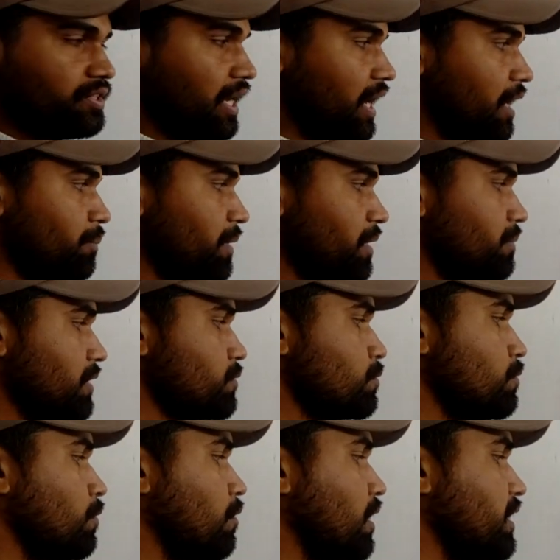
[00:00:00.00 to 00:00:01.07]
जहां पर
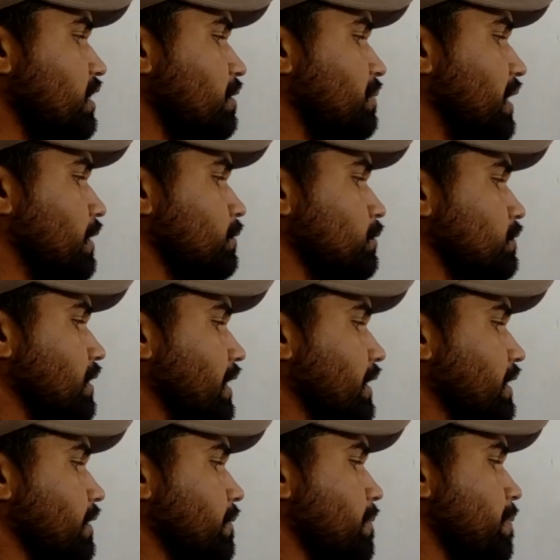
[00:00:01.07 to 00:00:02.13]
वस्तुओं का निर्माण होता
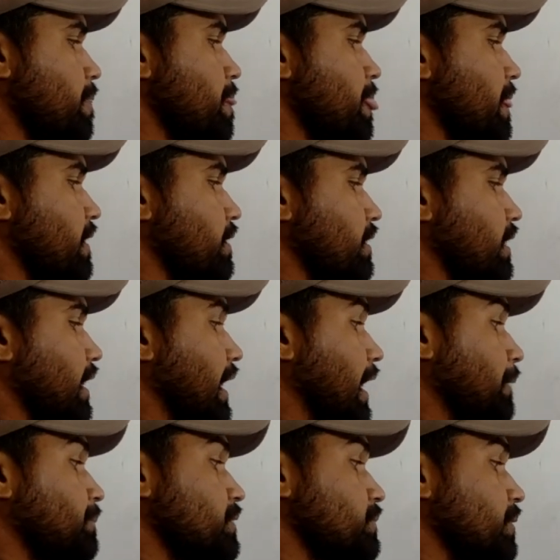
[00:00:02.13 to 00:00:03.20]
है
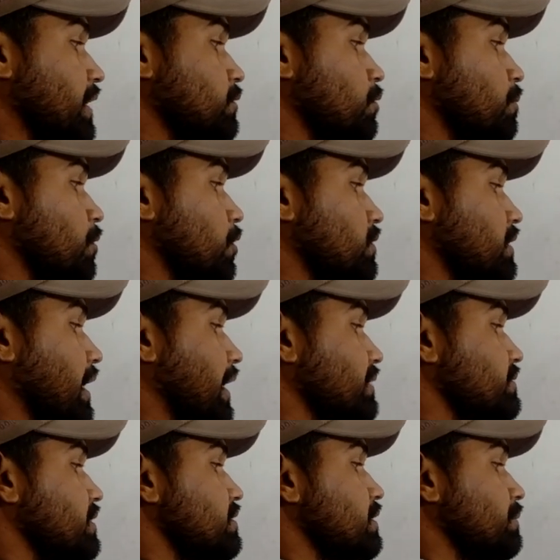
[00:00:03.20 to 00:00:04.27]
आप इस बात को बहुत
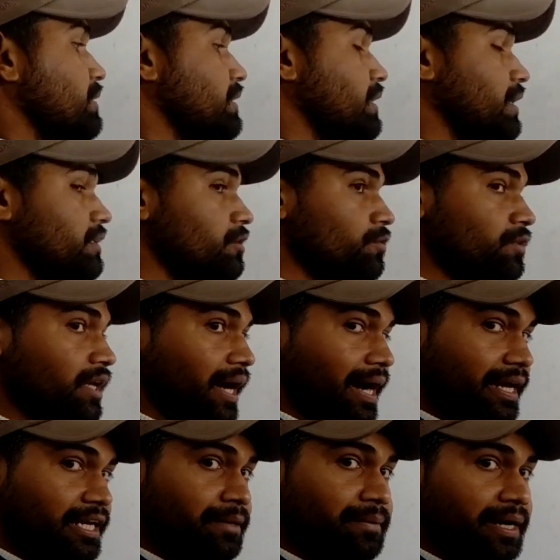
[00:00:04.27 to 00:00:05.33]
ध्यान से समझना क्योंकि
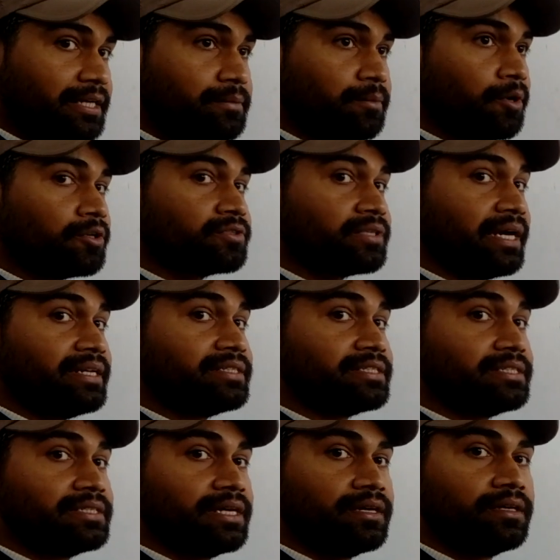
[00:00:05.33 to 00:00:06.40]
आने वाली बहुत सारी
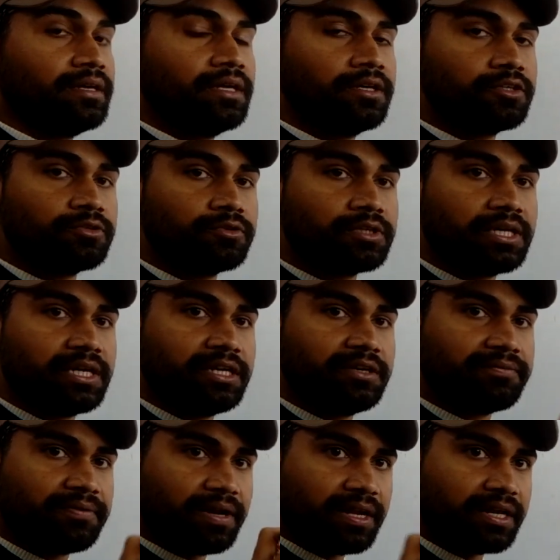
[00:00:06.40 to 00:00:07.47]
चीज है क्योंकि
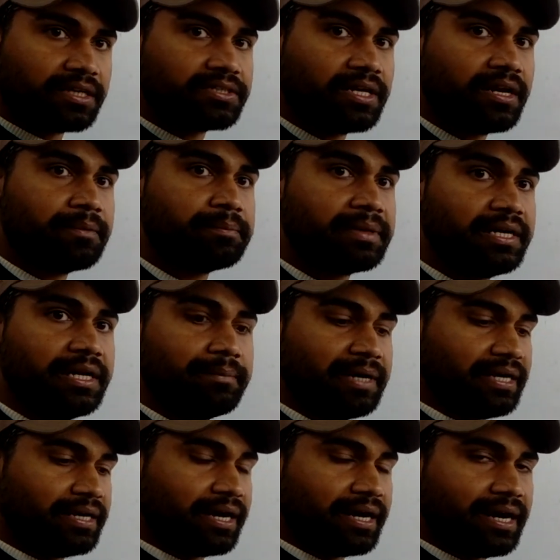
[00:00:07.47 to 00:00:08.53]
इंफ्रास्ट्रक्चर हम पढ़ने
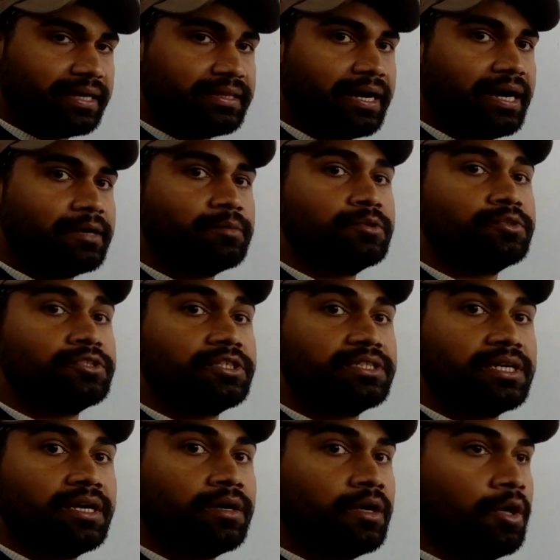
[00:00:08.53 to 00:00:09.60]
वाले हैं आधारभूत
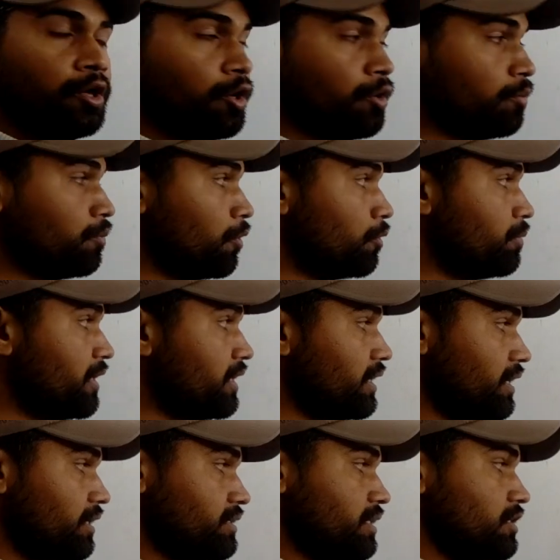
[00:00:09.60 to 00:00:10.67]
चीजें वो भी
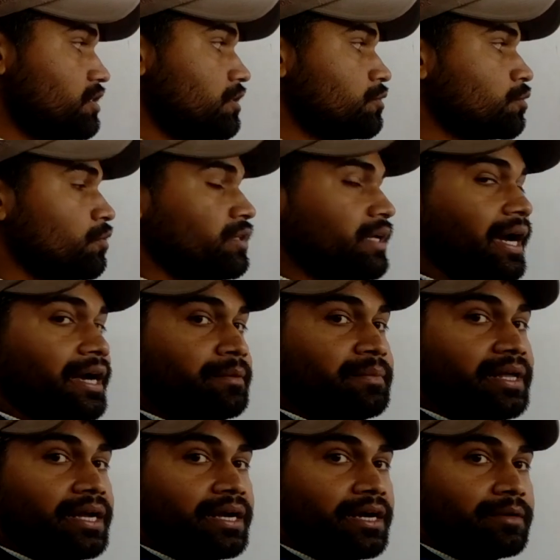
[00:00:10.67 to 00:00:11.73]
इसी चीज को ध्यान
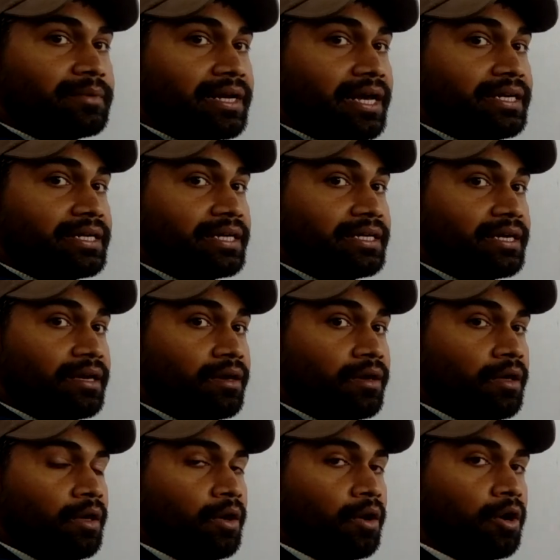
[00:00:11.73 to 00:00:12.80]
में रखकर बनाई गई हैं
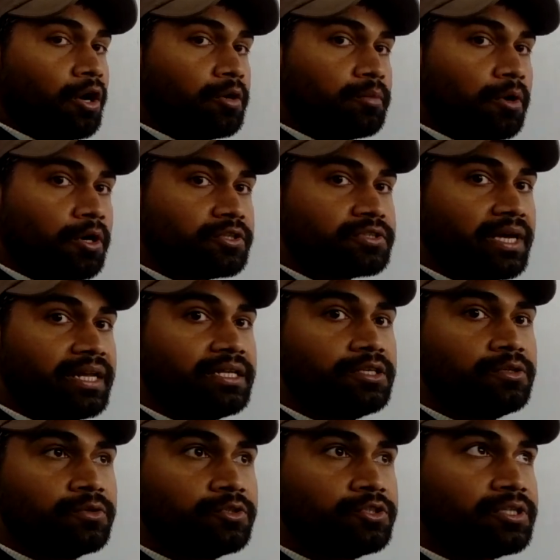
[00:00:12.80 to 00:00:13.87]
और बहुत सारी
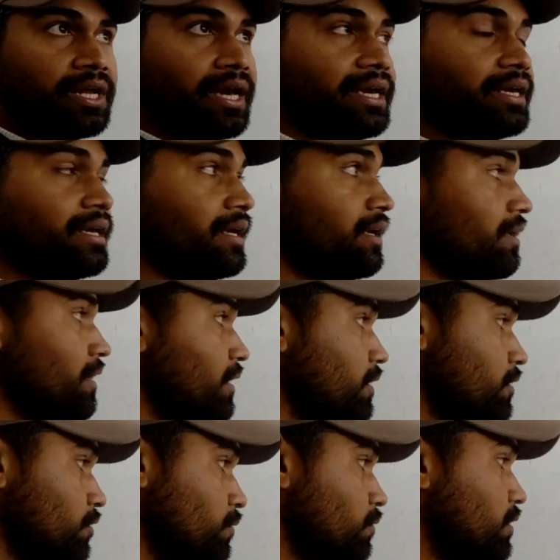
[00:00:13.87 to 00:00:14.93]
योजनाएं हैं
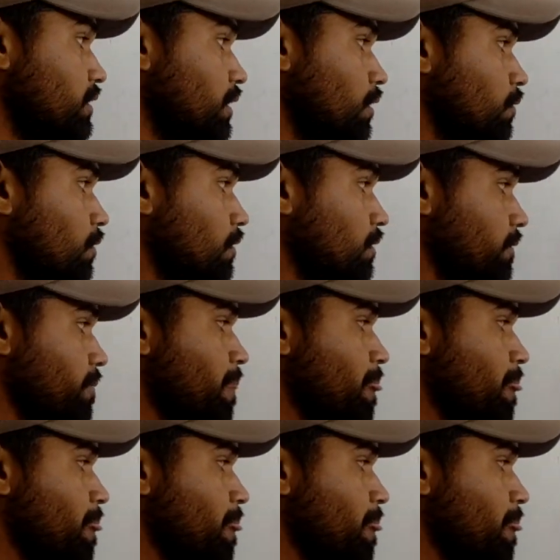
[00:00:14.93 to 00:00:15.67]
क्योंकि देखो